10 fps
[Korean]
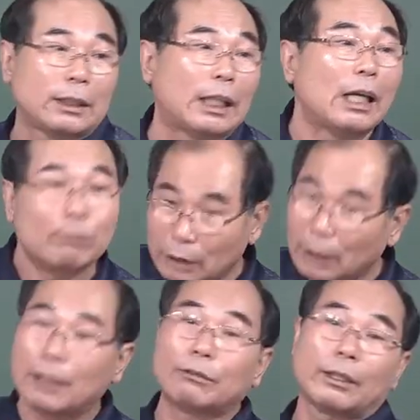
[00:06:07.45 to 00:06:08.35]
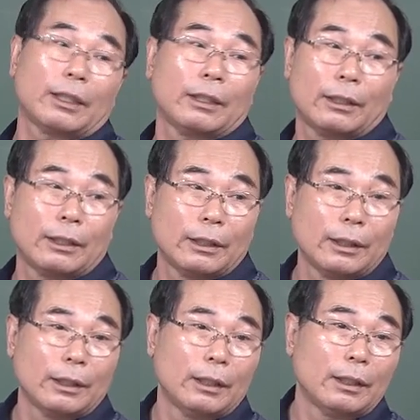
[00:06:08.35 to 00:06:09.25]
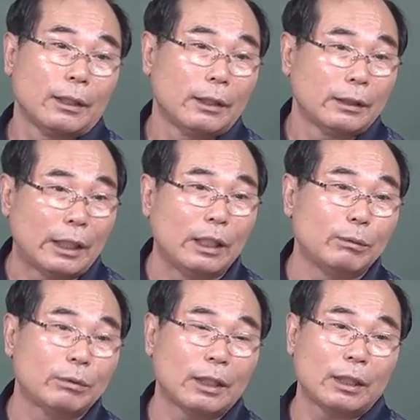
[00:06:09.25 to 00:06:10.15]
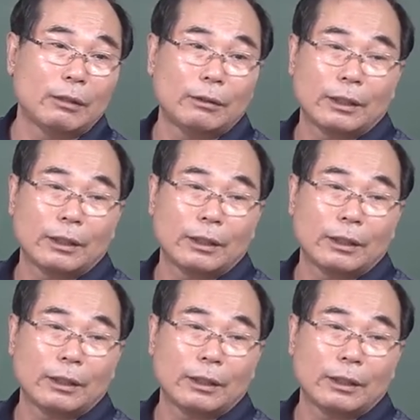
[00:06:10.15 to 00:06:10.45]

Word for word: 대입을 하려고 그래. 대입을 하려고.